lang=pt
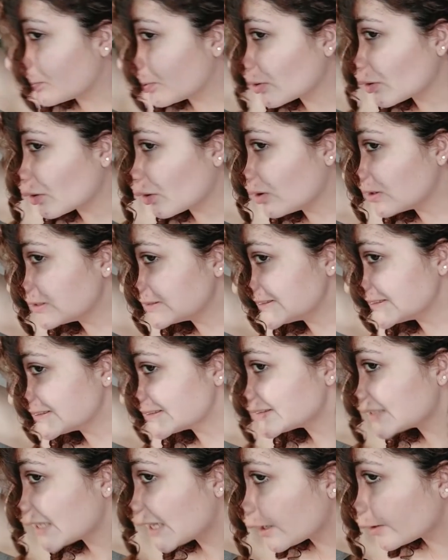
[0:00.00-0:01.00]
porosa,
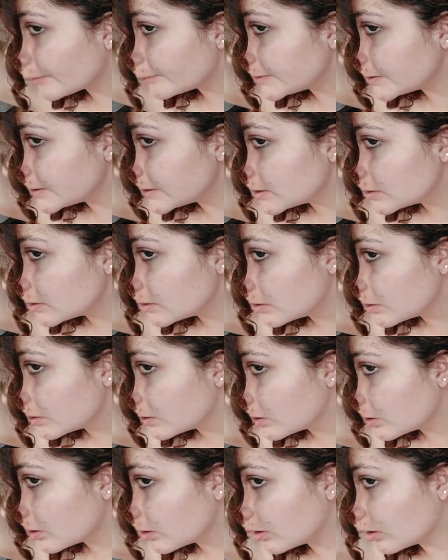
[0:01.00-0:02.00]
sabe?
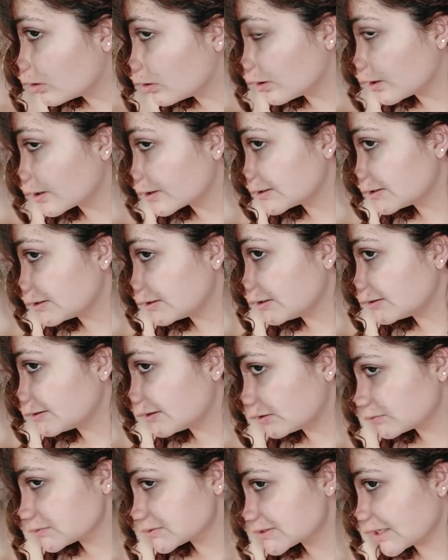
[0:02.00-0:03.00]
Ó, aqui
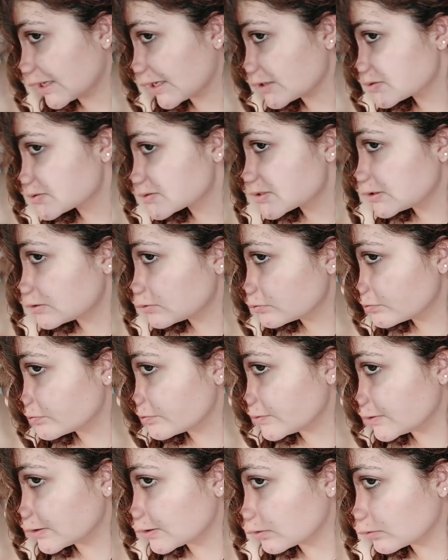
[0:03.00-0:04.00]
tem uns cachos que não
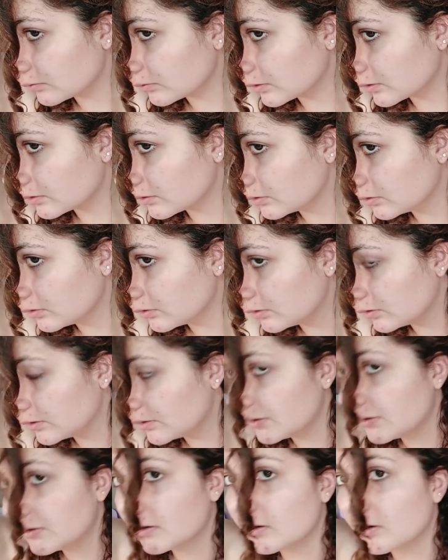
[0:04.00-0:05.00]
ficam, ó.
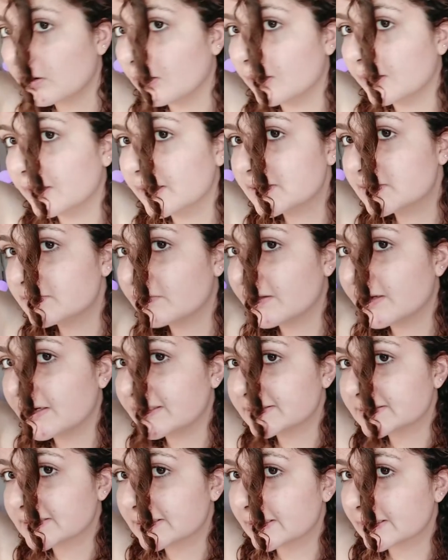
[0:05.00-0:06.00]
Olha a
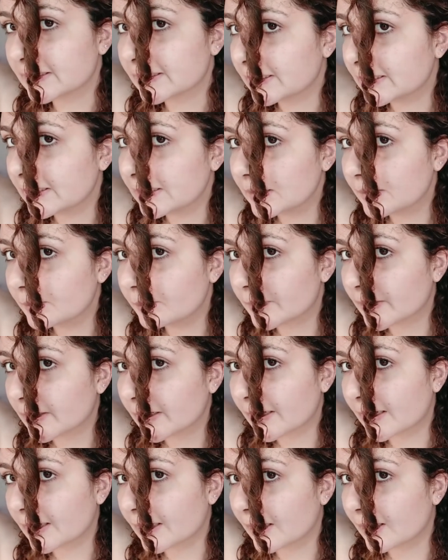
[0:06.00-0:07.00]
diferença daqui
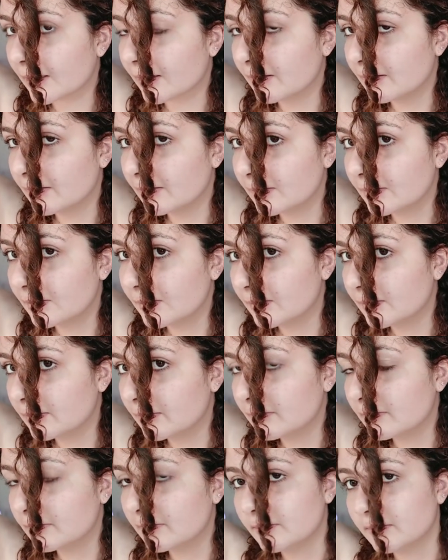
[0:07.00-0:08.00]
pra cá.
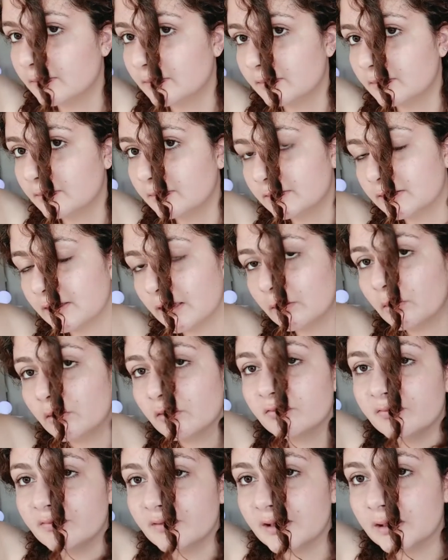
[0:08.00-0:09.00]
Então,
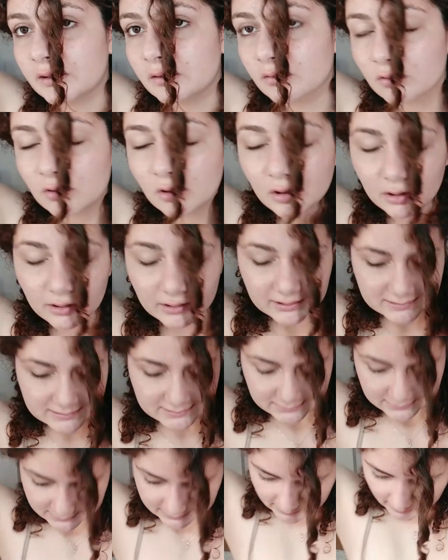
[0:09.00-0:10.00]
eu venho, coloco esses